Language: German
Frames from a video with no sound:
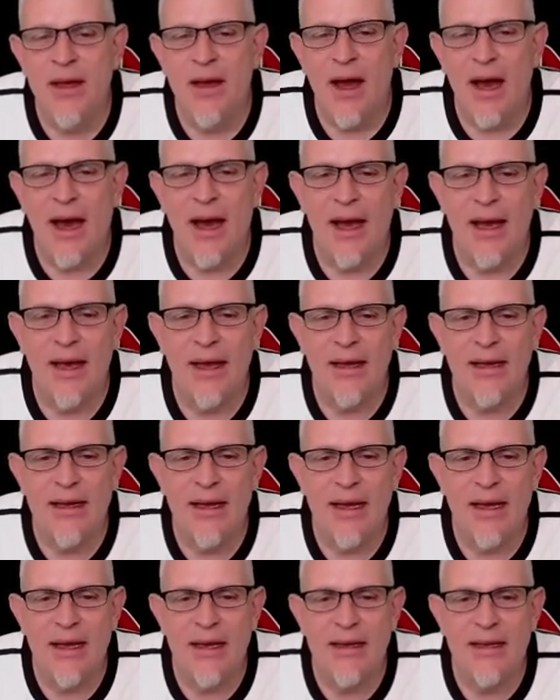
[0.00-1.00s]

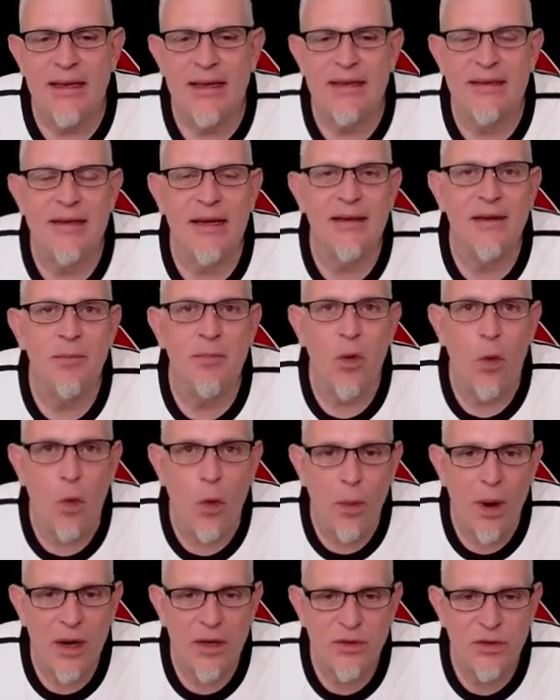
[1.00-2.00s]
eine interessante
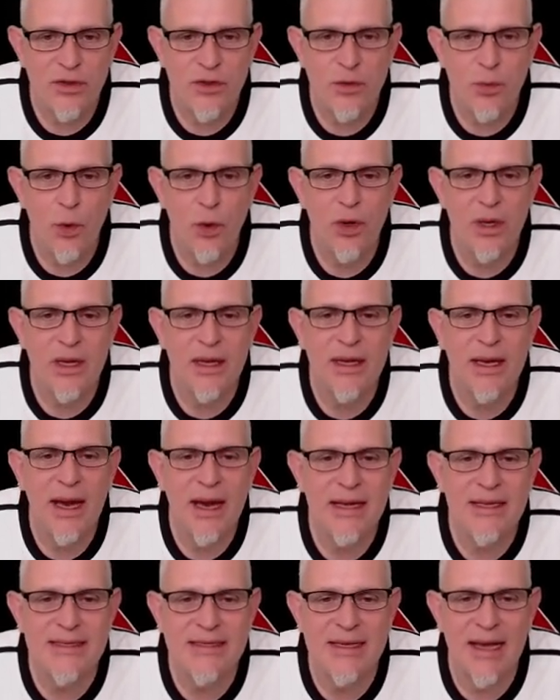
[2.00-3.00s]

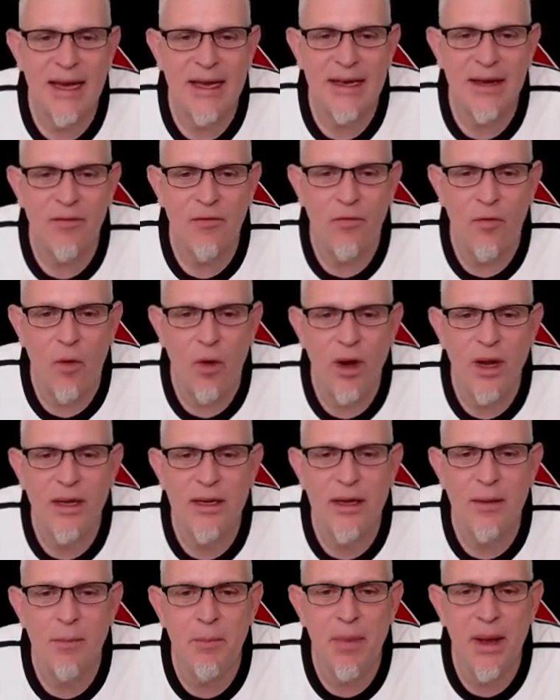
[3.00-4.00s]
Beobachtungsmöglichkeit, seine
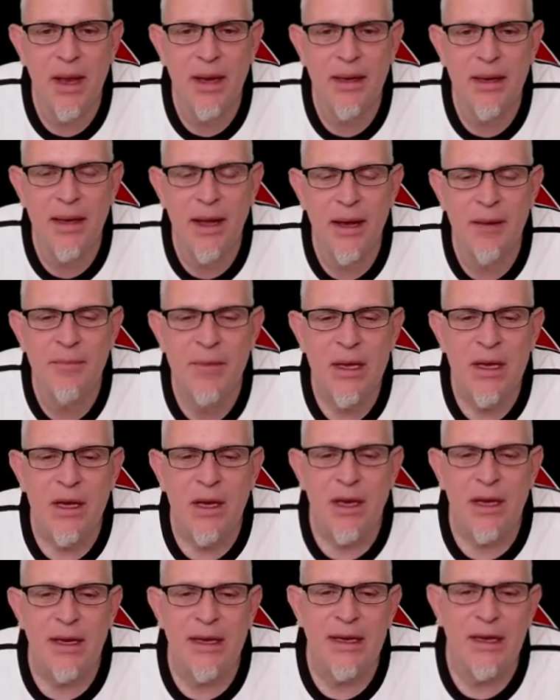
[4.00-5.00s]
Wolkenbänder
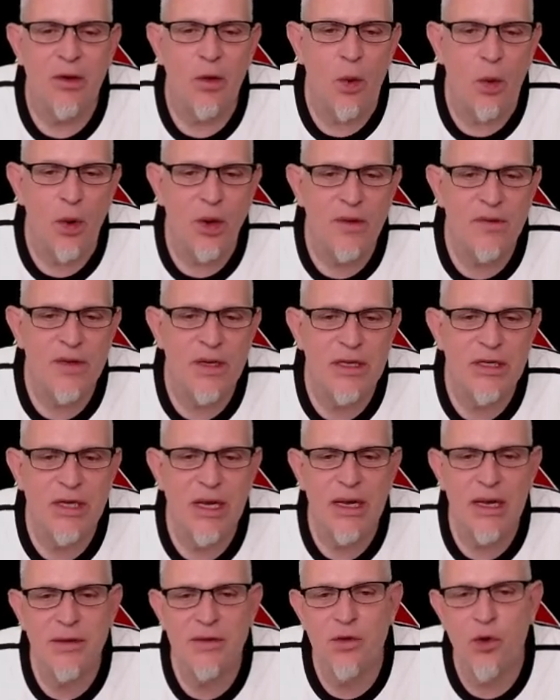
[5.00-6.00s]
in größeren
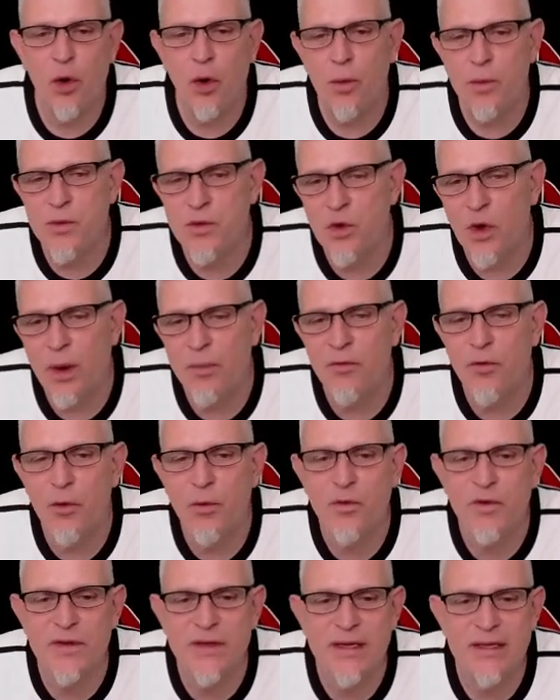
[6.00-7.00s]
Teleskopen, so ab,
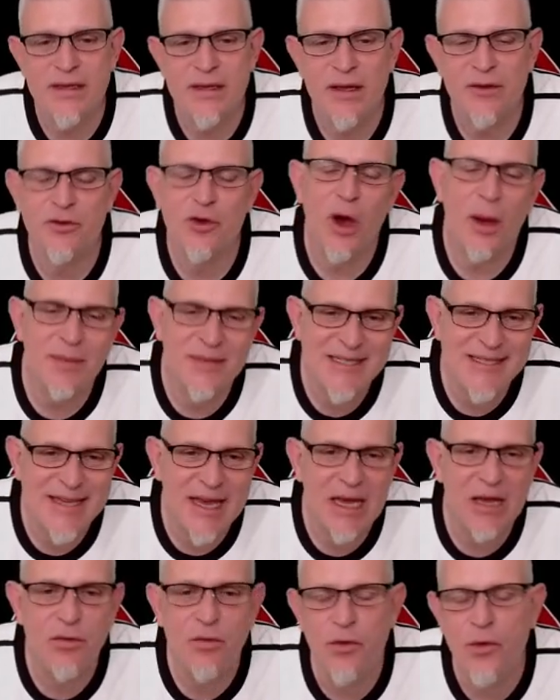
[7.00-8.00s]
15, so ab
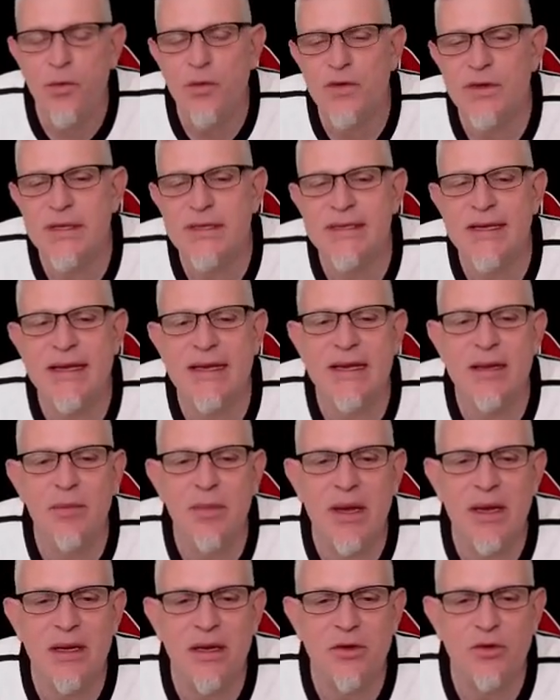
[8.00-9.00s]
10, 15
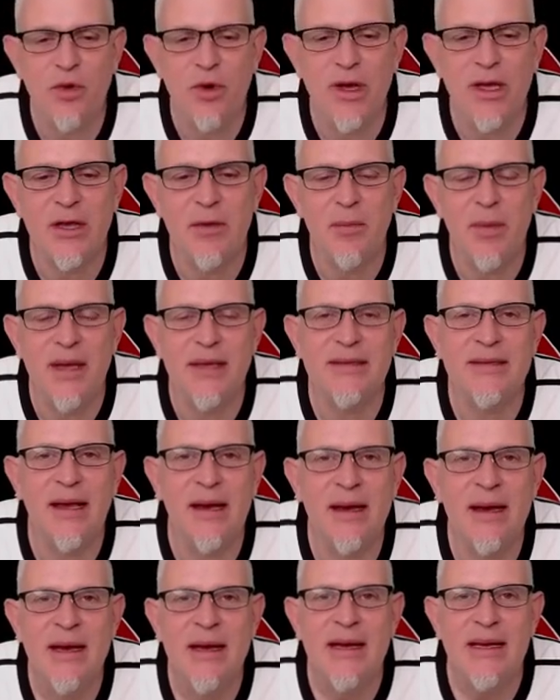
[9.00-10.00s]
cm
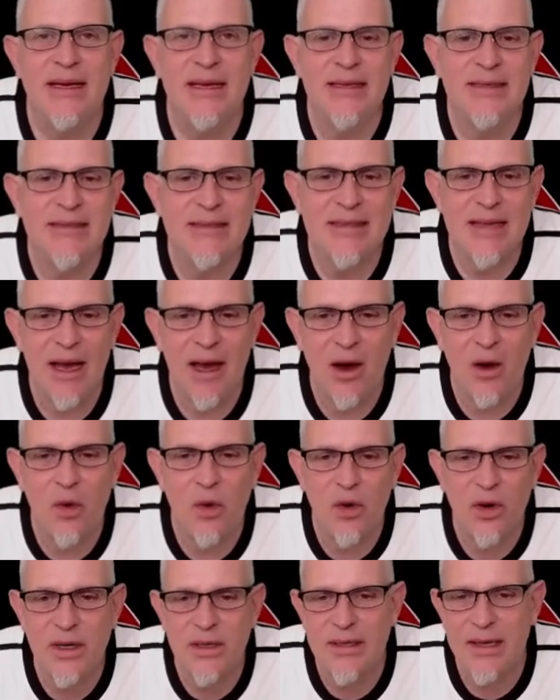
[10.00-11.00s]
Durchmesser, ist
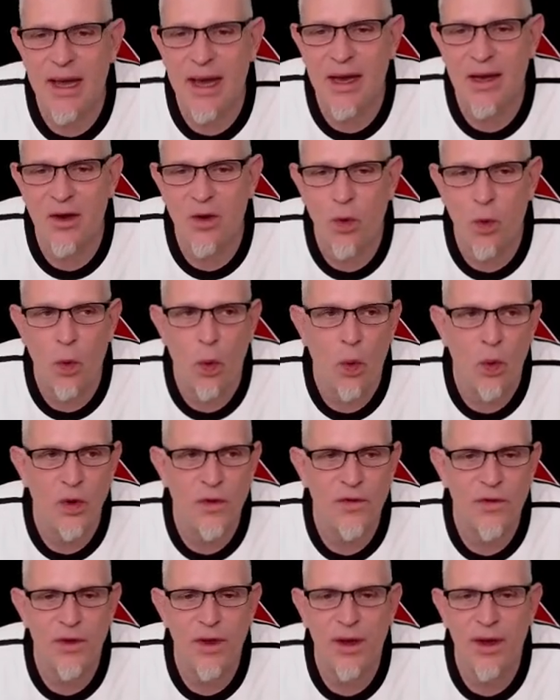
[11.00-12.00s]
auch der
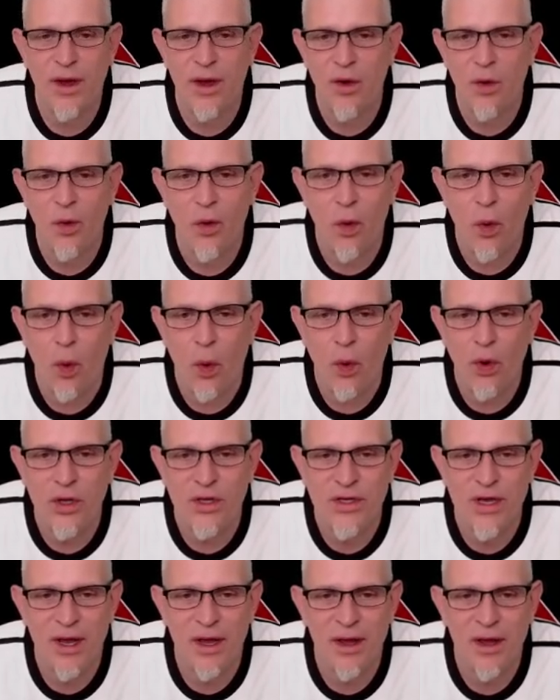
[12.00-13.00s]
große
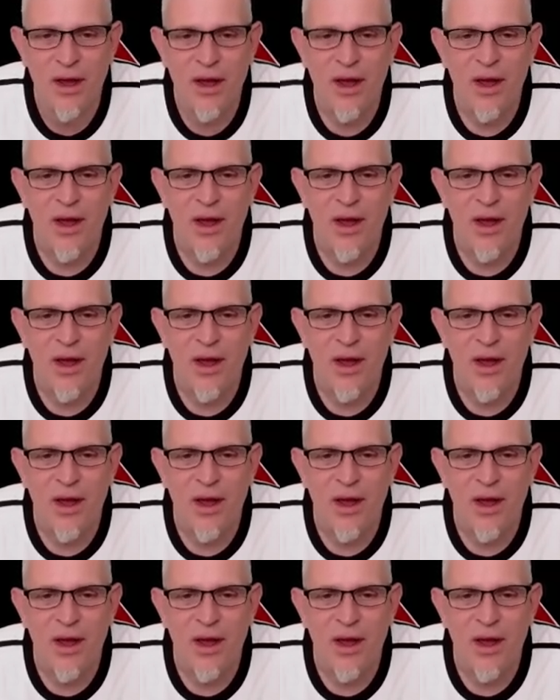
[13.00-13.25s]
rote